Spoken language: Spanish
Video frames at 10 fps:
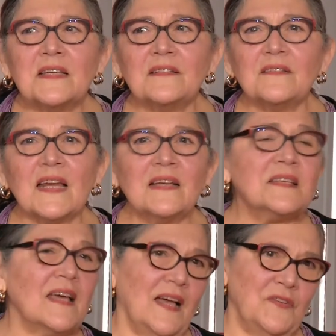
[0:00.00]

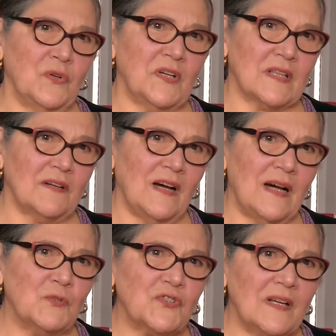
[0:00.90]
13 años que
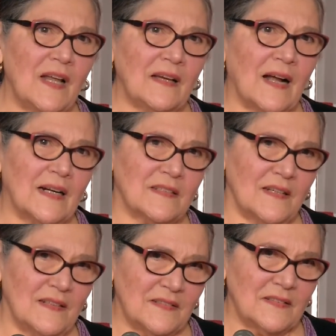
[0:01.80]
trabajamos en las cárceles,